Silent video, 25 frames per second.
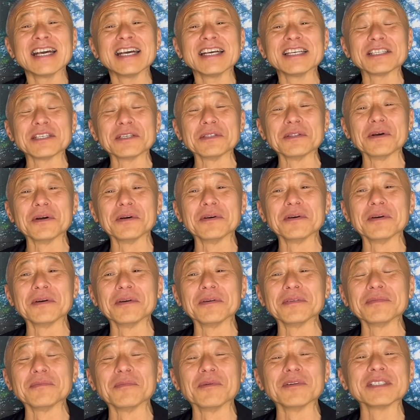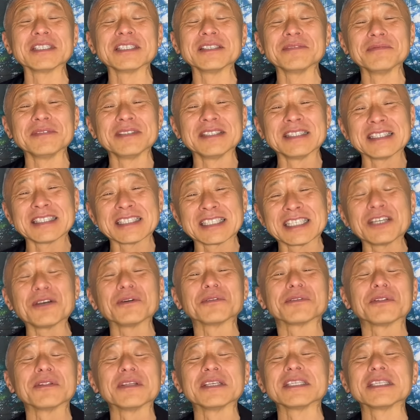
その、もう、仕事の